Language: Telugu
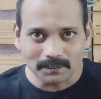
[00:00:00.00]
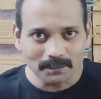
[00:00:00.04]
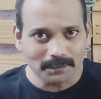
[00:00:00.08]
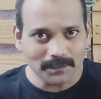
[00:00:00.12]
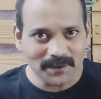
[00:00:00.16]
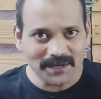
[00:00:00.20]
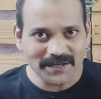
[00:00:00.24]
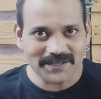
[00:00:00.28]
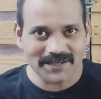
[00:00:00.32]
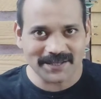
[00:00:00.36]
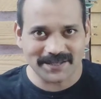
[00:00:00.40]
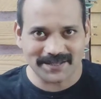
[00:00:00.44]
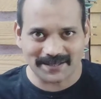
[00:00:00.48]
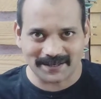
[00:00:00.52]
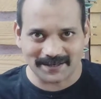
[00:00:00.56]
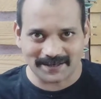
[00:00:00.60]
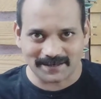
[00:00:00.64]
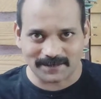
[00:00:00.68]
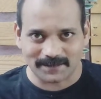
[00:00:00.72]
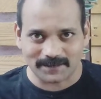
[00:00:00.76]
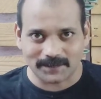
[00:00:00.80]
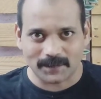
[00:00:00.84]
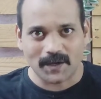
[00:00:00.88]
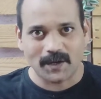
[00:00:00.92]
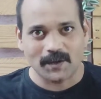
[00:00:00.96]
పెంచేశారు
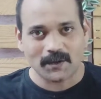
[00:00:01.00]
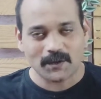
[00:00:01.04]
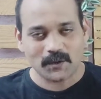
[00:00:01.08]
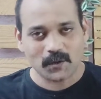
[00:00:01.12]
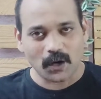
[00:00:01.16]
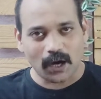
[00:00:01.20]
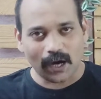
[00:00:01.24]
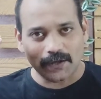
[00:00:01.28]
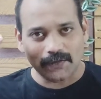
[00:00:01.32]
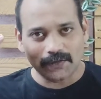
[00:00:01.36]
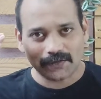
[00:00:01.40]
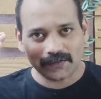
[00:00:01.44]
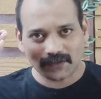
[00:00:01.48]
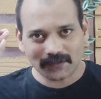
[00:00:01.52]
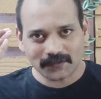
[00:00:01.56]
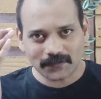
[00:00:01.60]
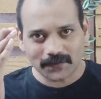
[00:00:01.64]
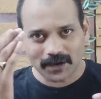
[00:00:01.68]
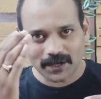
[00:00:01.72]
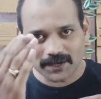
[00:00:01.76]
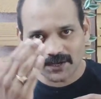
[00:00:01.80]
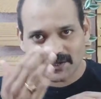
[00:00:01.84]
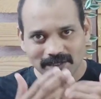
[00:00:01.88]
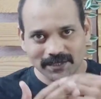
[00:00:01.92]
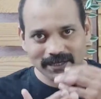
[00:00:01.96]
సో అంత
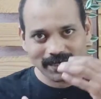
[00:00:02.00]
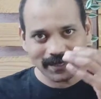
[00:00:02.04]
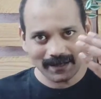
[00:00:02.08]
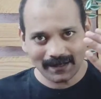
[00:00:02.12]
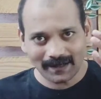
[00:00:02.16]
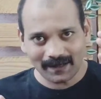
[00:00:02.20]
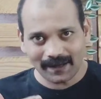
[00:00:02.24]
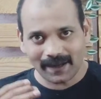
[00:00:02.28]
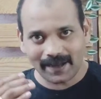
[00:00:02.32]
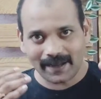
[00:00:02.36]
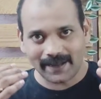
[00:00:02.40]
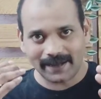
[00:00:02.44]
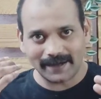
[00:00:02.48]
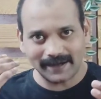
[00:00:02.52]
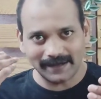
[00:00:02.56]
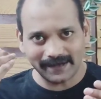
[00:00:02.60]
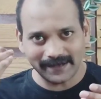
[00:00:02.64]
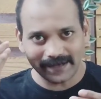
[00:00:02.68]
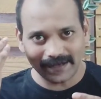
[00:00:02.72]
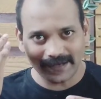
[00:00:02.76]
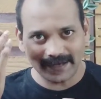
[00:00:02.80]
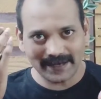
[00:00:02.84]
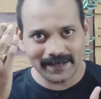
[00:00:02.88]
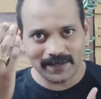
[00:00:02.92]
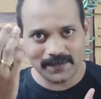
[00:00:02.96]
ఫాస్ట్గా ఆయన
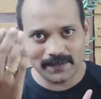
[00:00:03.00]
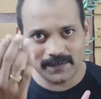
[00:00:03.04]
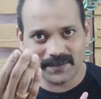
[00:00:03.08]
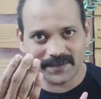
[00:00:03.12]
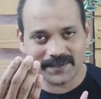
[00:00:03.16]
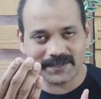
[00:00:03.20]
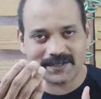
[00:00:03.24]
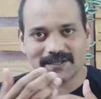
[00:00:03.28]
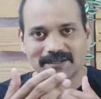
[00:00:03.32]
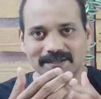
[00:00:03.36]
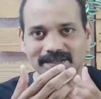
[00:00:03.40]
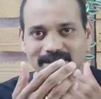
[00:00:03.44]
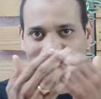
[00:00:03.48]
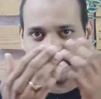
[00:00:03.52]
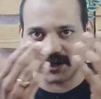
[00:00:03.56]
ఈ బిజినెస్ని